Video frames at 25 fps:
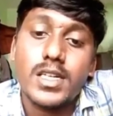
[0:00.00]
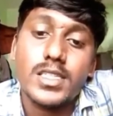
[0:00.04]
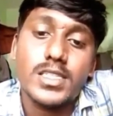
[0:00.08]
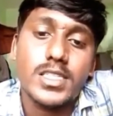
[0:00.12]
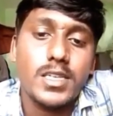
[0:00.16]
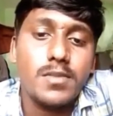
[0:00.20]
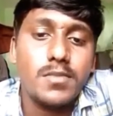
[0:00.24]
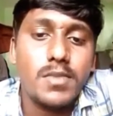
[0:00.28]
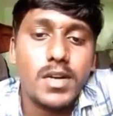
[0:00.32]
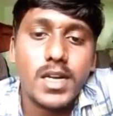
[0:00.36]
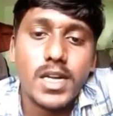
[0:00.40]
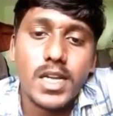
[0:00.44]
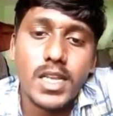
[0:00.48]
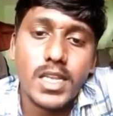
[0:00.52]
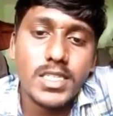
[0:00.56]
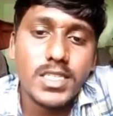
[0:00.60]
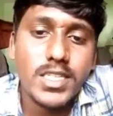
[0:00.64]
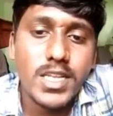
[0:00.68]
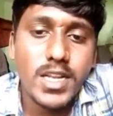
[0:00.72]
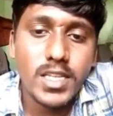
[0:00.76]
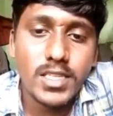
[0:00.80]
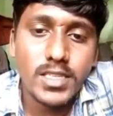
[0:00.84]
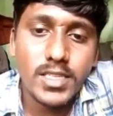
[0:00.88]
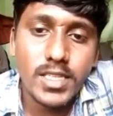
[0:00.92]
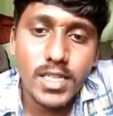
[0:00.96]
ఆ సినిమా
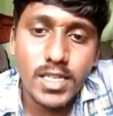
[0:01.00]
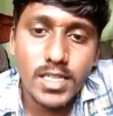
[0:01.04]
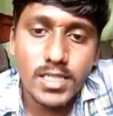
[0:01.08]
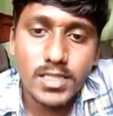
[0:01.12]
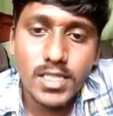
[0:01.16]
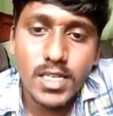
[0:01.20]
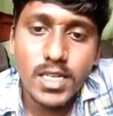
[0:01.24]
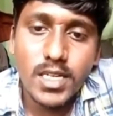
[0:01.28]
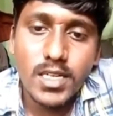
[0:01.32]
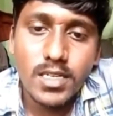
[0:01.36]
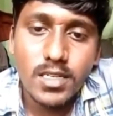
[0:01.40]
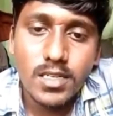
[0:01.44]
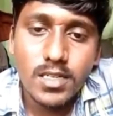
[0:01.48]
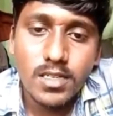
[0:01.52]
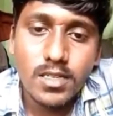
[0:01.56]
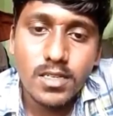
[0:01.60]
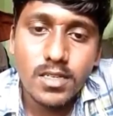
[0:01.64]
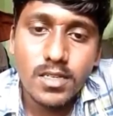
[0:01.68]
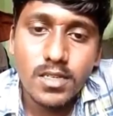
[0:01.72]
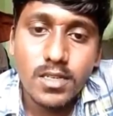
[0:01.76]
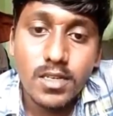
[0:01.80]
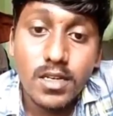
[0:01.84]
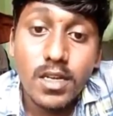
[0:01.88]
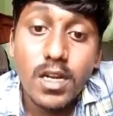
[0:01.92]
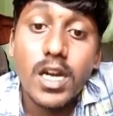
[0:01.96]
కలెక్షన్ అంతే తెలుసా
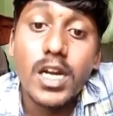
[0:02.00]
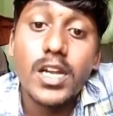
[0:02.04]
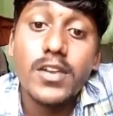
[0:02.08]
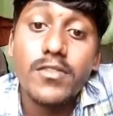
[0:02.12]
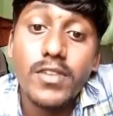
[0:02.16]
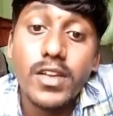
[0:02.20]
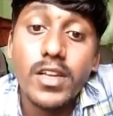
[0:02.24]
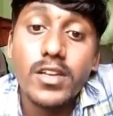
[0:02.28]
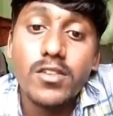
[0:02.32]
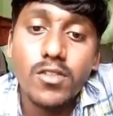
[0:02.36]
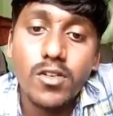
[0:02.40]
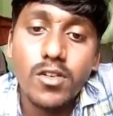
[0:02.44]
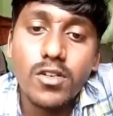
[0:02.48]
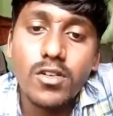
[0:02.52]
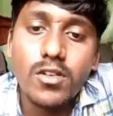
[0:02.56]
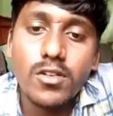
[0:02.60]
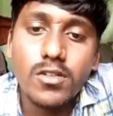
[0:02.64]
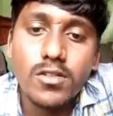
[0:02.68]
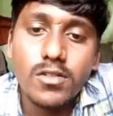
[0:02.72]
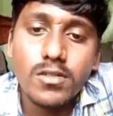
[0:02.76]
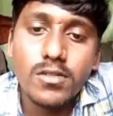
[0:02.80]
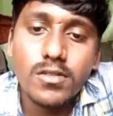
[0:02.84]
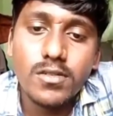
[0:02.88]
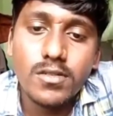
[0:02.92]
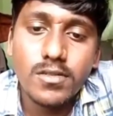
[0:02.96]
అరవై
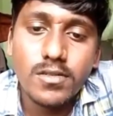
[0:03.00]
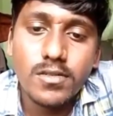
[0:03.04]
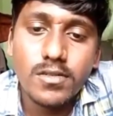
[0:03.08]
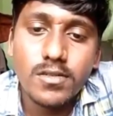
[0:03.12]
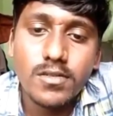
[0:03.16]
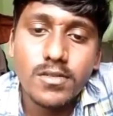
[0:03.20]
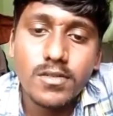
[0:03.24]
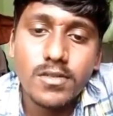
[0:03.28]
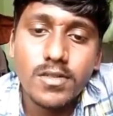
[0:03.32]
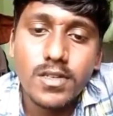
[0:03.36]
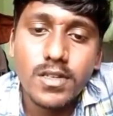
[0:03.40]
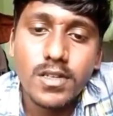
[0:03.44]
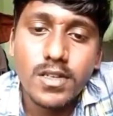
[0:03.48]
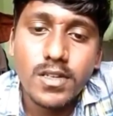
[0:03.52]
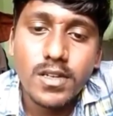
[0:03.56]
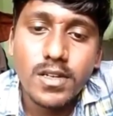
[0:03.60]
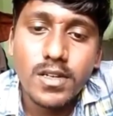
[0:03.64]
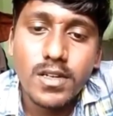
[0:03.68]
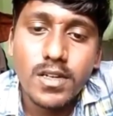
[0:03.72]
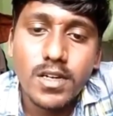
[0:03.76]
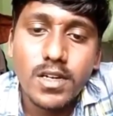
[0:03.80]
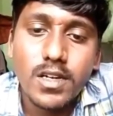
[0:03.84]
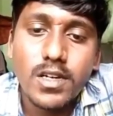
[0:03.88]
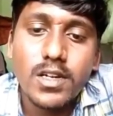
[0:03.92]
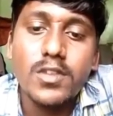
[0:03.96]
కోట్లు
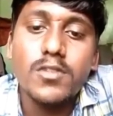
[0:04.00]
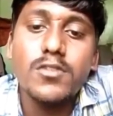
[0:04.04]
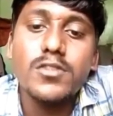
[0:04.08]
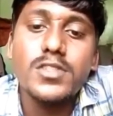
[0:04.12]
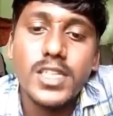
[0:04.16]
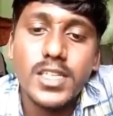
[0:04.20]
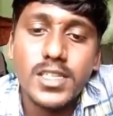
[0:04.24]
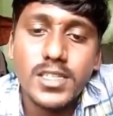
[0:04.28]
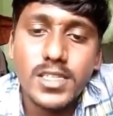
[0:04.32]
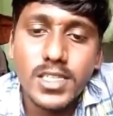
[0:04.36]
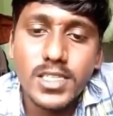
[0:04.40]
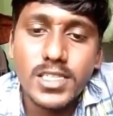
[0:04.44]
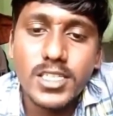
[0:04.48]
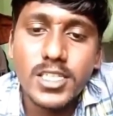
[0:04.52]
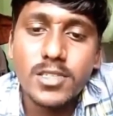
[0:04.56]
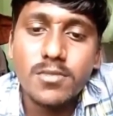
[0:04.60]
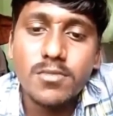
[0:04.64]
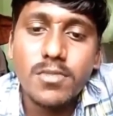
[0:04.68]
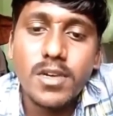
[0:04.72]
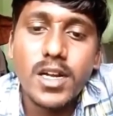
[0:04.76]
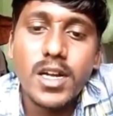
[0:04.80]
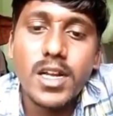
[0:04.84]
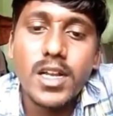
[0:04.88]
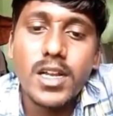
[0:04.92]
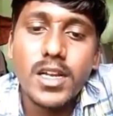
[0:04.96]
నువ్వు చెత్త
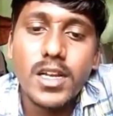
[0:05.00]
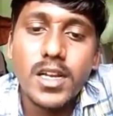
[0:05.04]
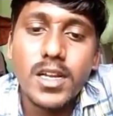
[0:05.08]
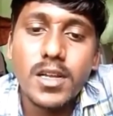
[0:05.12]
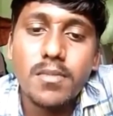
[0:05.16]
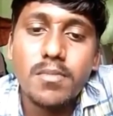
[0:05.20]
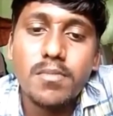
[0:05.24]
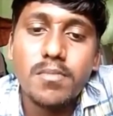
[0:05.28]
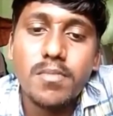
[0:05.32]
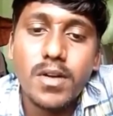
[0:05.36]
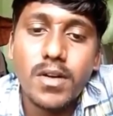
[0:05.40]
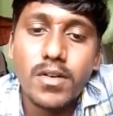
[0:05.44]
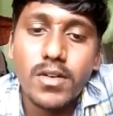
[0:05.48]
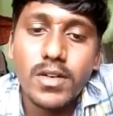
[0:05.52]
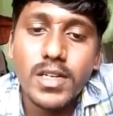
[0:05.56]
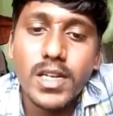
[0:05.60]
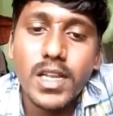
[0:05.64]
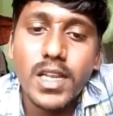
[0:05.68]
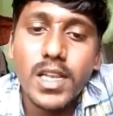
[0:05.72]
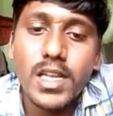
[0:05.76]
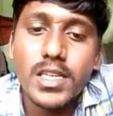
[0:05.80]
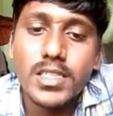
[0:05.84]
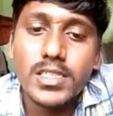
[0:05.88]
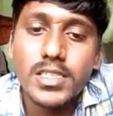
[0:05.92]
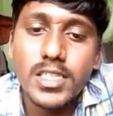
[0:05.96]
సినిమా అన్న పవన్
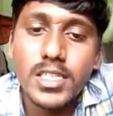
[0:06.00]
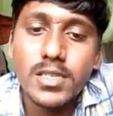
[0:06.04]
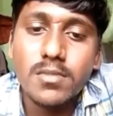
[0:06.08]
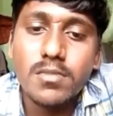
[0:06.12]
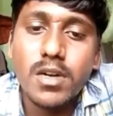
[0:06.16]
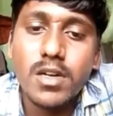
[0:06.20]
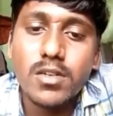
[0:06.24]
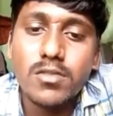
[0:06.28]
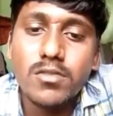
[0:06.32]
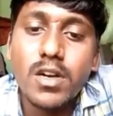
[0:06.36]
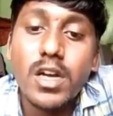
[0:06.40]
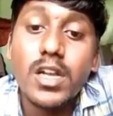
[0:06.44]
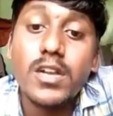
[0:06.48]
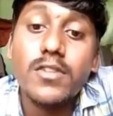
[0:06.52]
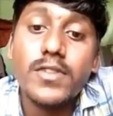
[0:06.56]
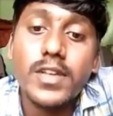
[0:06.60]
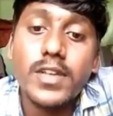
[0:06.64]
కళ్యాణ్ సినిమాకు